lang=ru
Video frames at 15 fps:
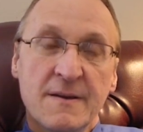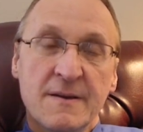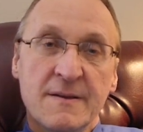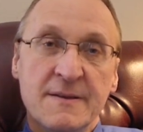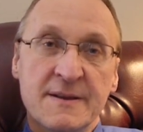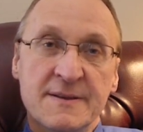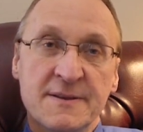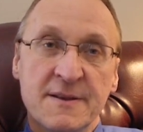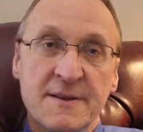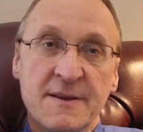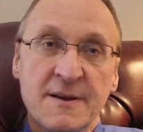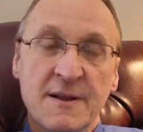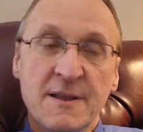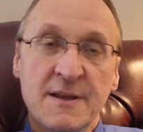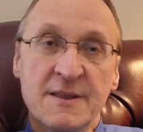
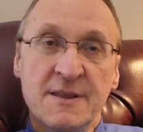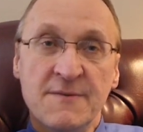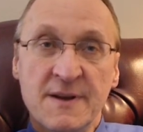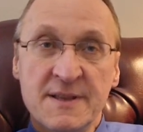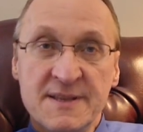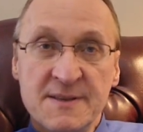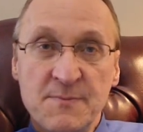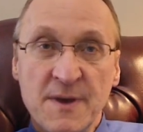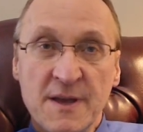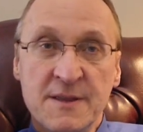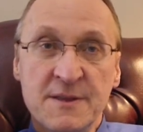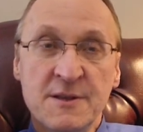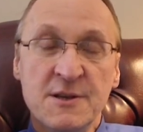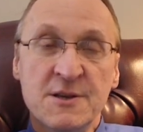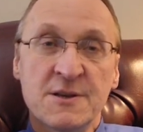нескольких лет
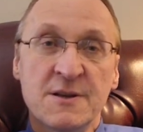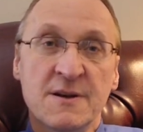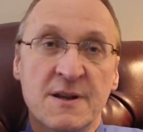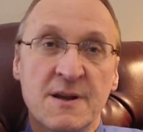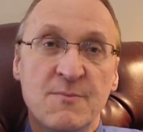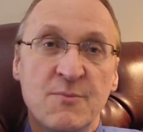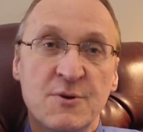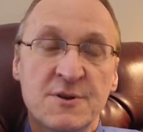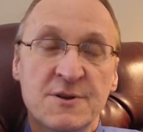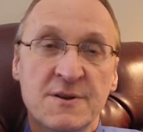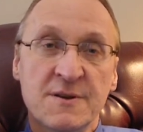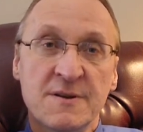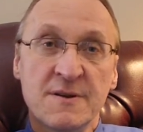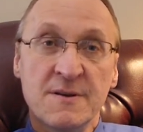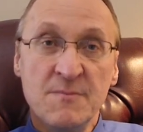25 тысяч
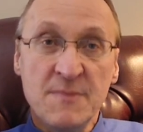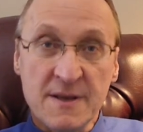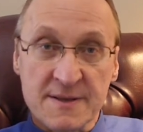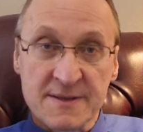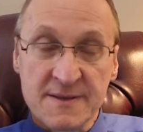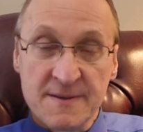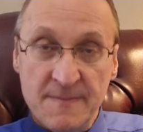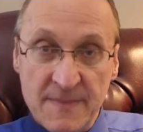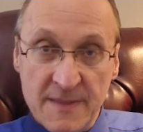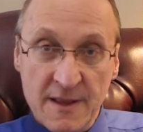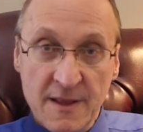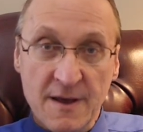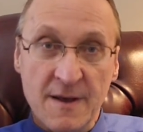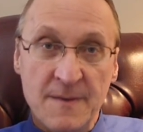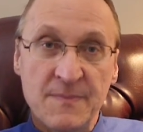рабочих мест
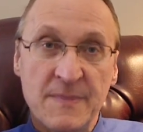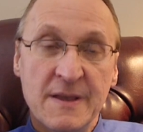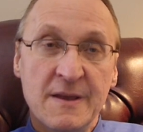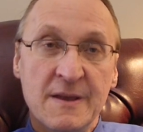для